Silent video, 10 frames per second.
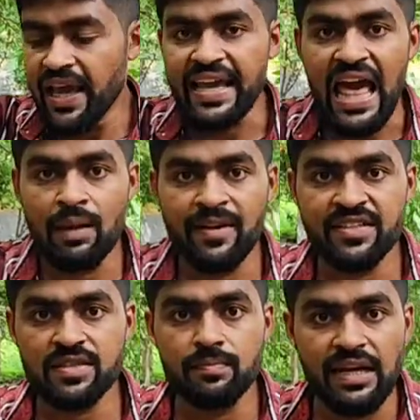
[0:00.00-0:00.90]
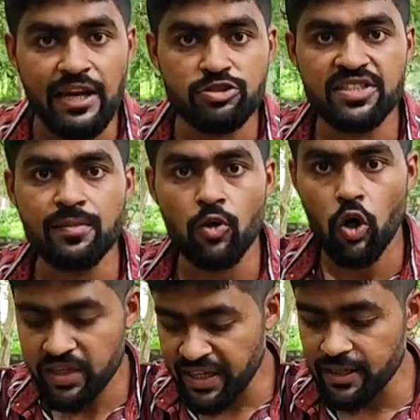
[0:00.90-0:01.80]
এই অ্যালবিনিজম বা লিউসিজম
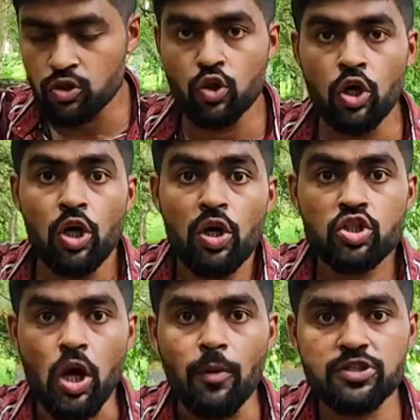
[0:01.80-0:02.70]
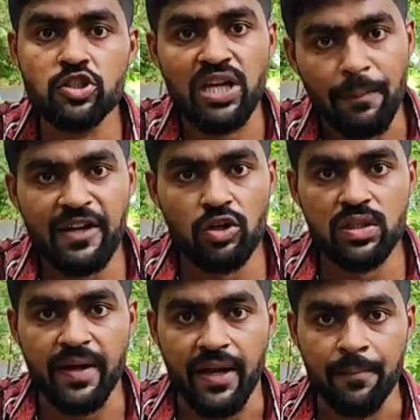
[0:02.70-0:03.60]
রোগটা কিন্তু সমস্ত সাপেরই
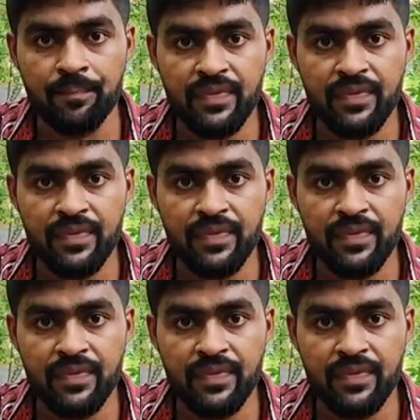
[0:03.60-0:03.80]
হতে পারে